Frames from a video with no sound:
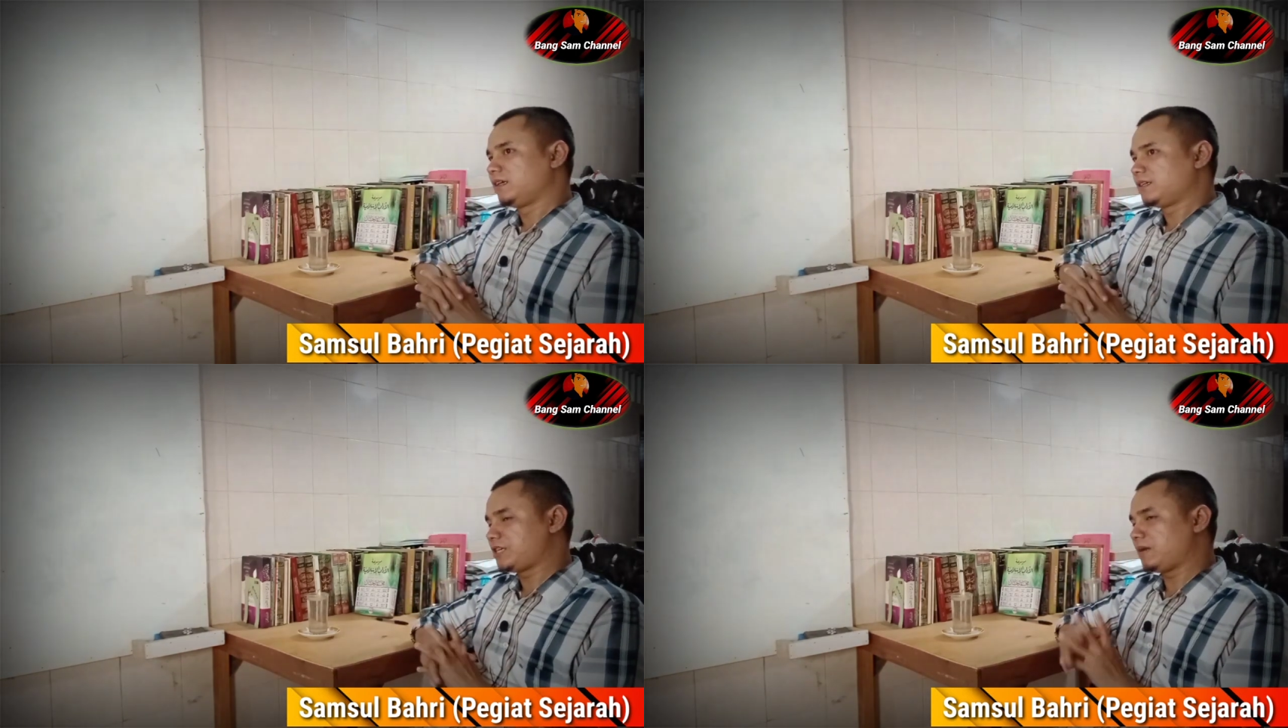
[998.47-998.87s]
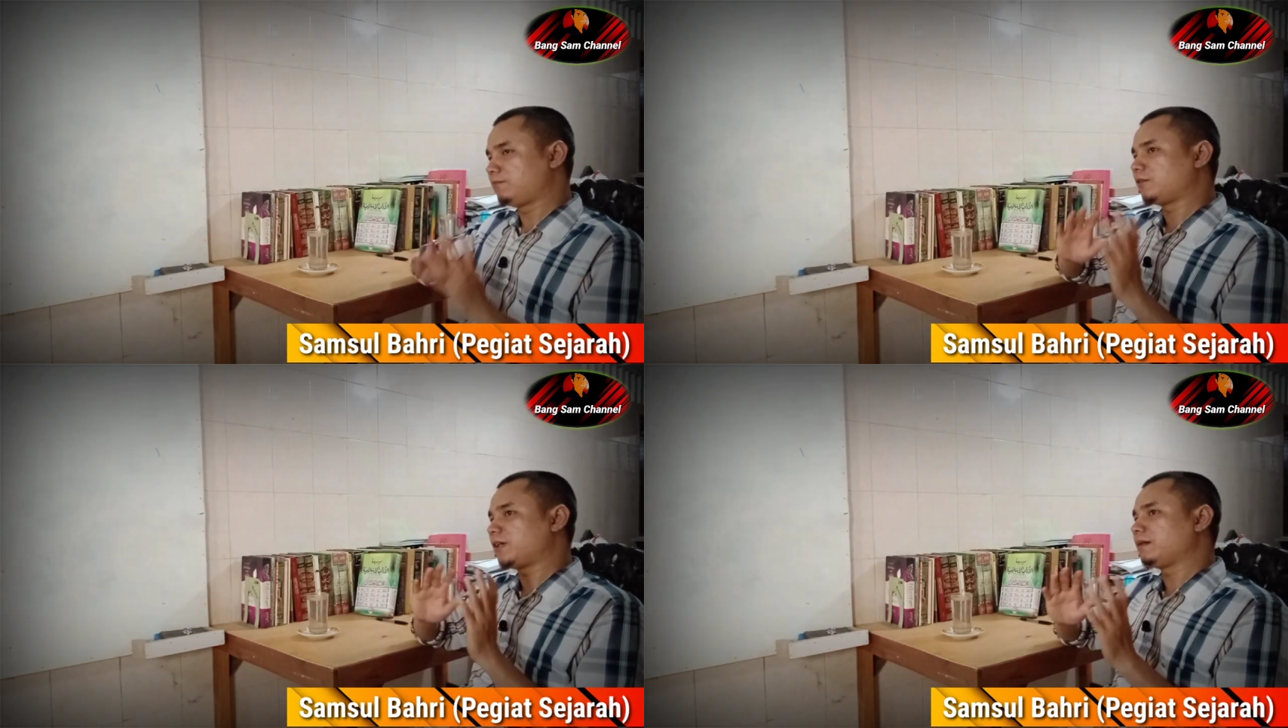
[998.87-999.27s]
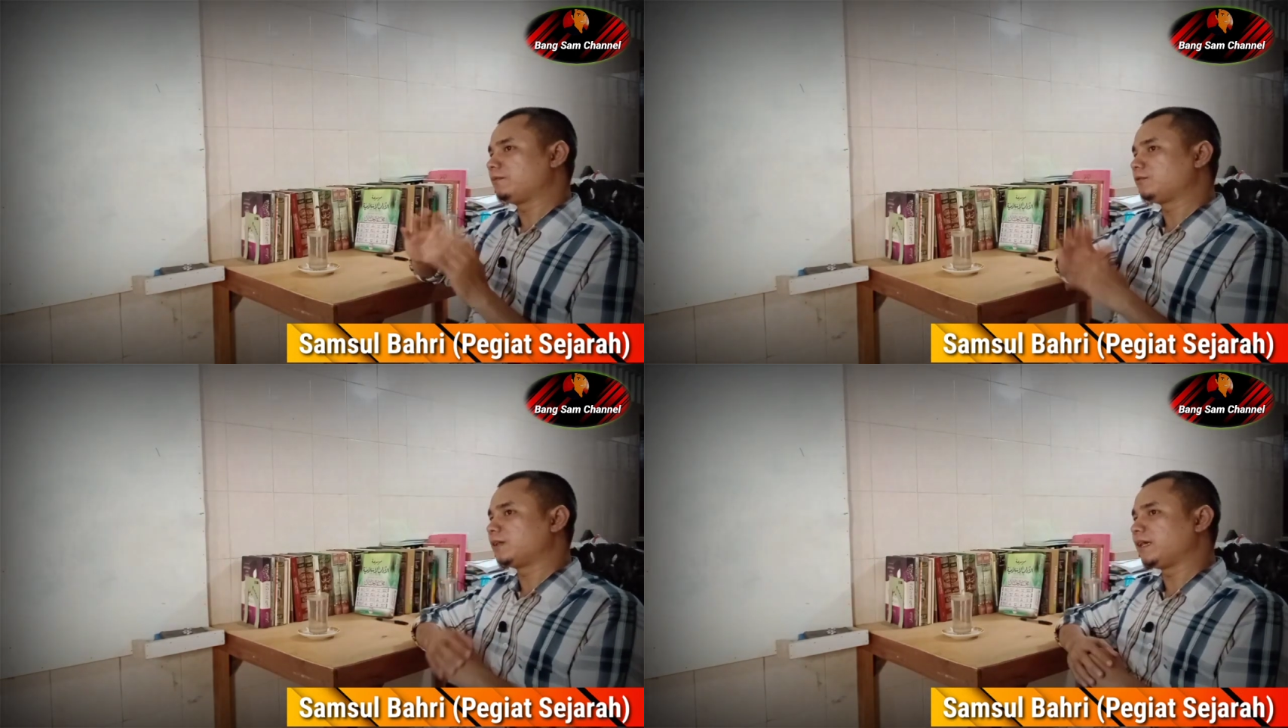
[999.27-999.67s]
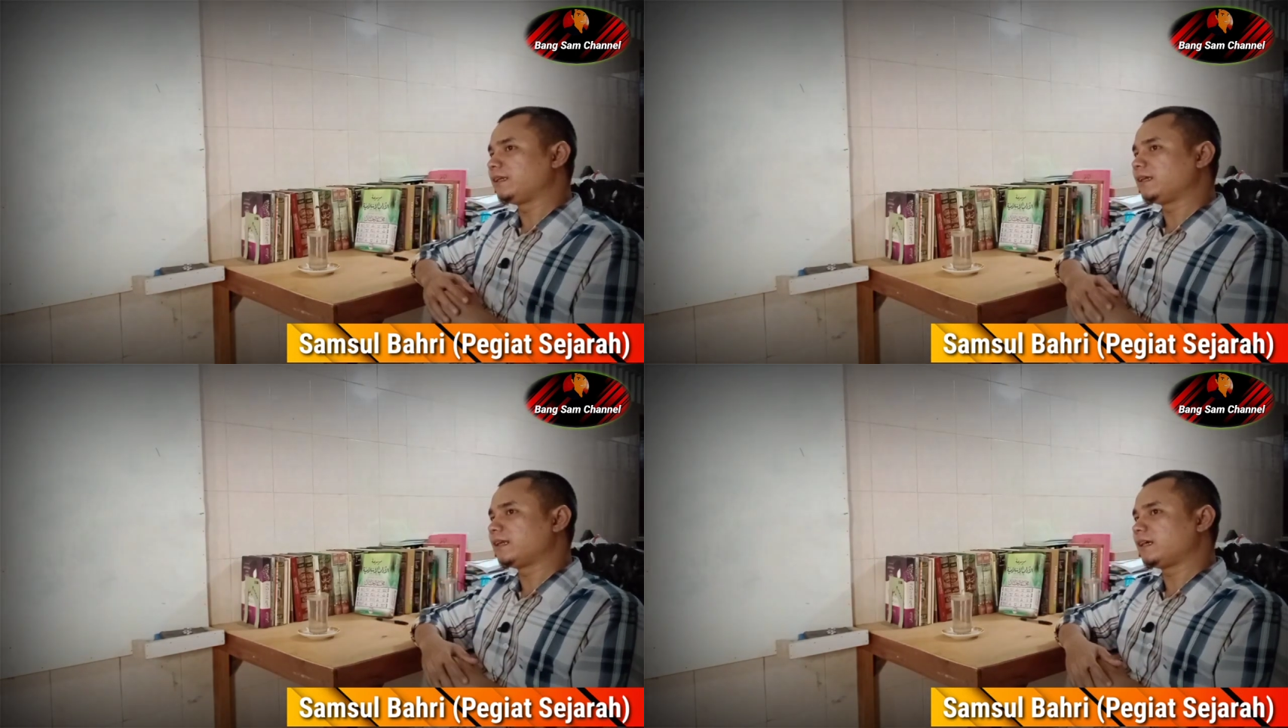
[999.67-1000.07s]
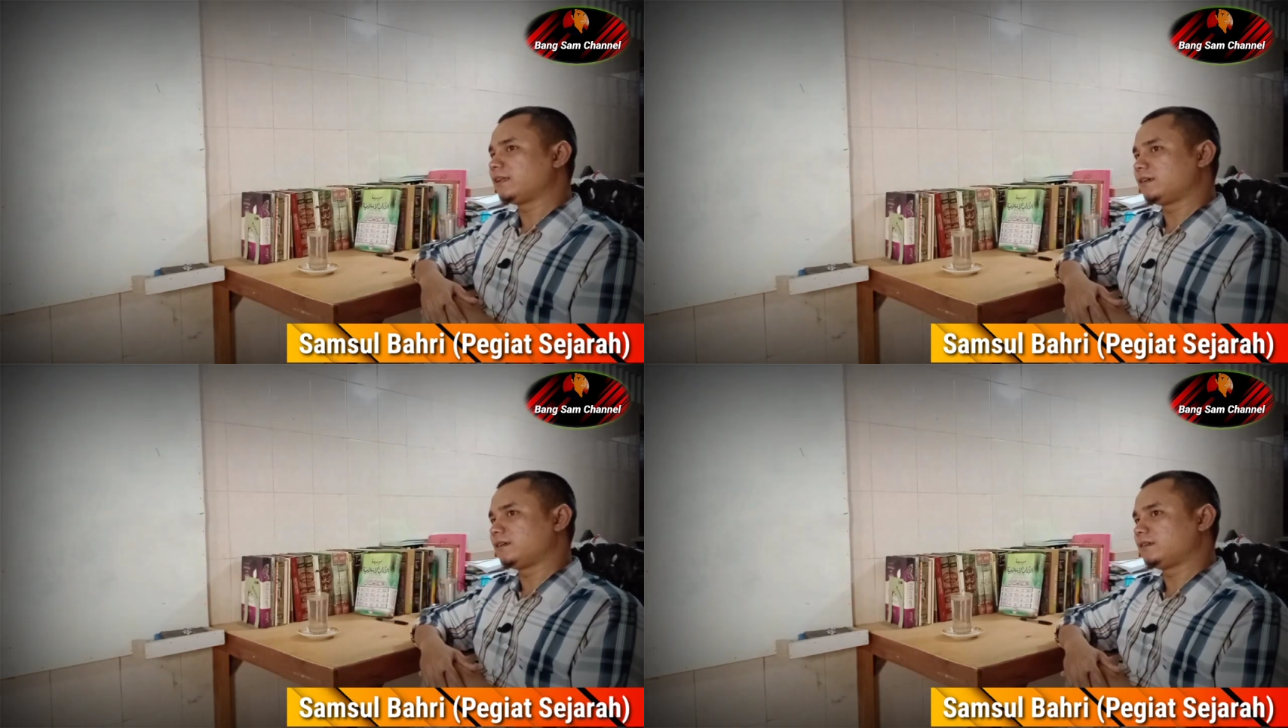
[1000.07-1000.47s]
Syekh Abdul Abdullah ini adalah
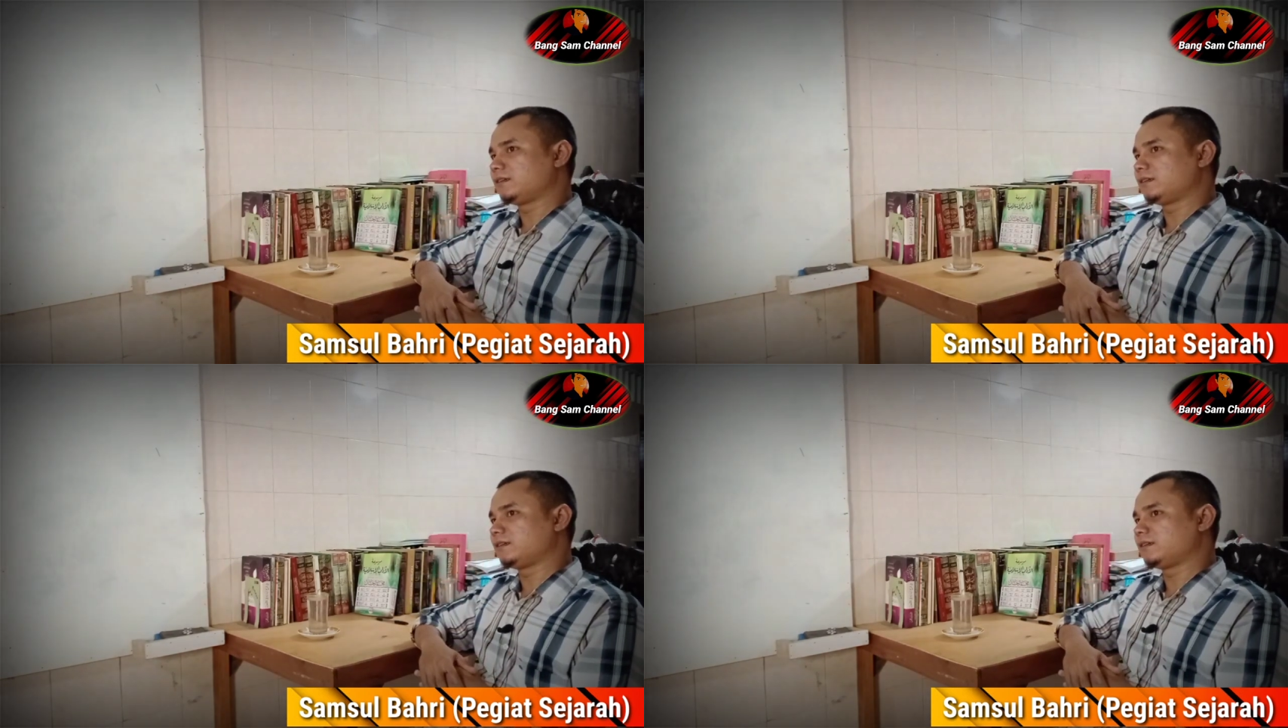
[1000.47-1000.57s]
e,